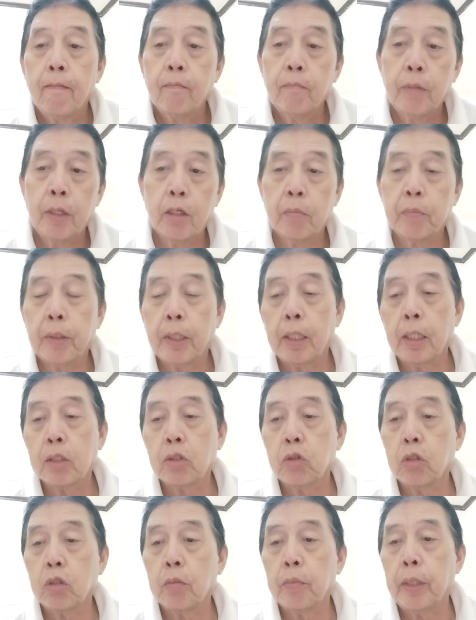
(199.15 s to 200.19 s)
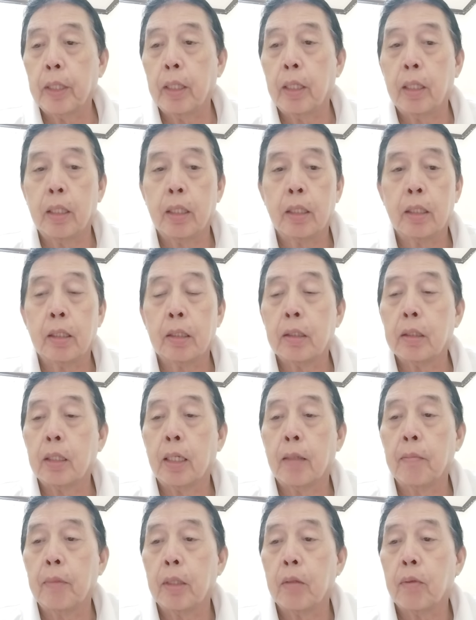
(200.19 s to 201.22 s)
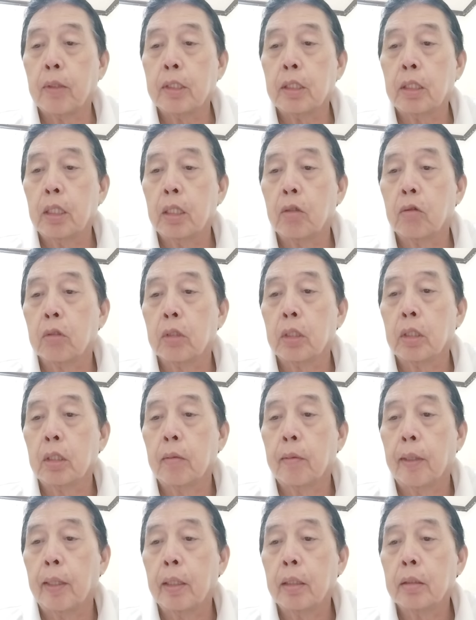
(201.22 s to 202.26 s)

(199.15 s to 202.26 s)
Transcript: Meron pa nga nag-survey, eh. number one si Digong, eh, di ba?